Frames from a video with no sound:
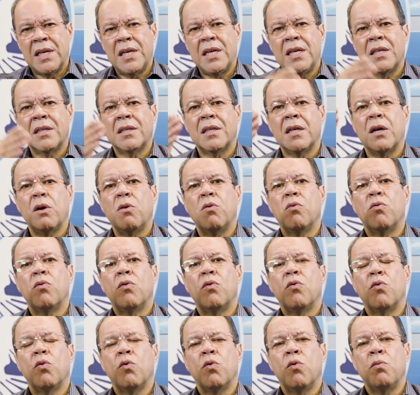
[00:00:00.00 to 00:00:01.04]
Então,
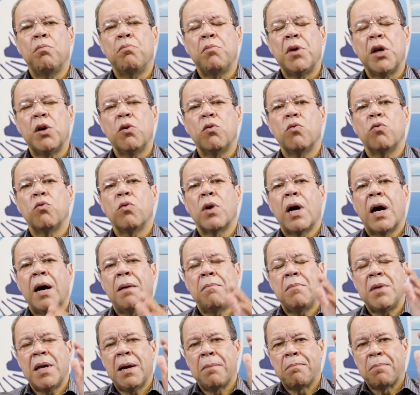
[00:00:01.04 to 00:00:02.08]
o meu, a
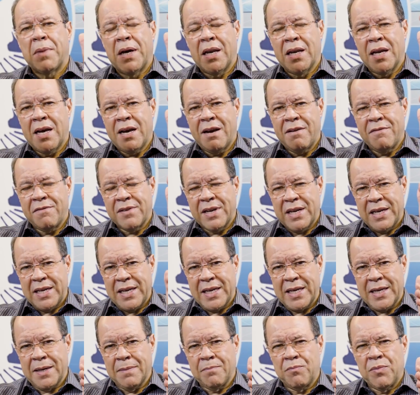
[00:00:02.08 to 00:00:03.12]
minha palavra
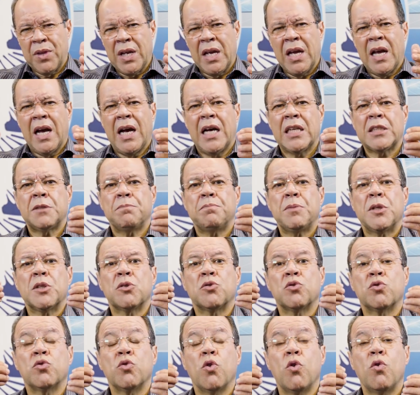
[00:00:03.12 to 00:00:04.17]
é: as
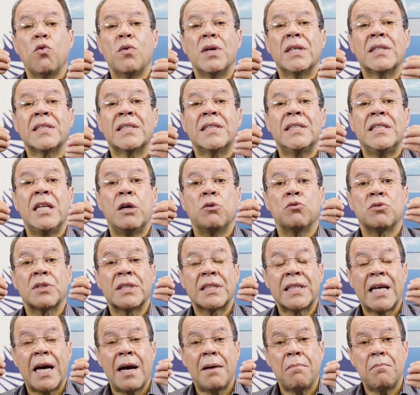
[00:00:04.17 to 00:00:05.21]
pessoas não
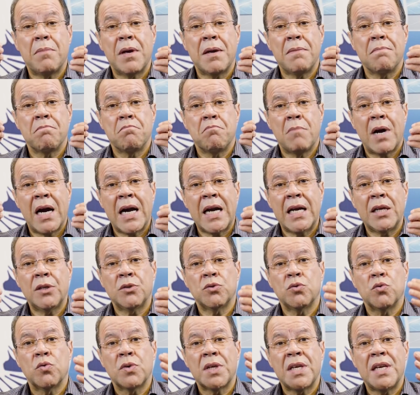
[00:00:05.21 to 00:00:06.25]
sabem
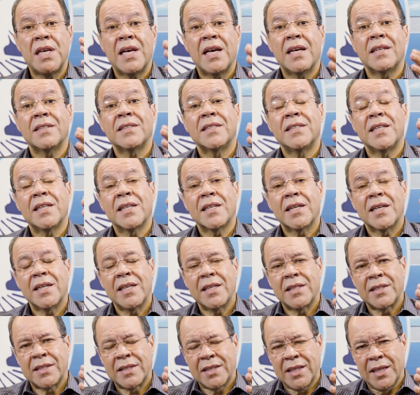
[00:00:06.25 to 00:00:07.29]
mais o que é ser
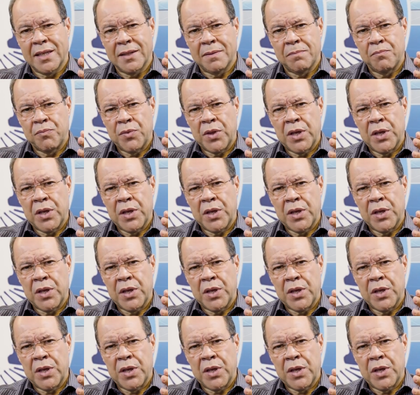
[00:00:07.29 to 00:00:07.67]
cristã.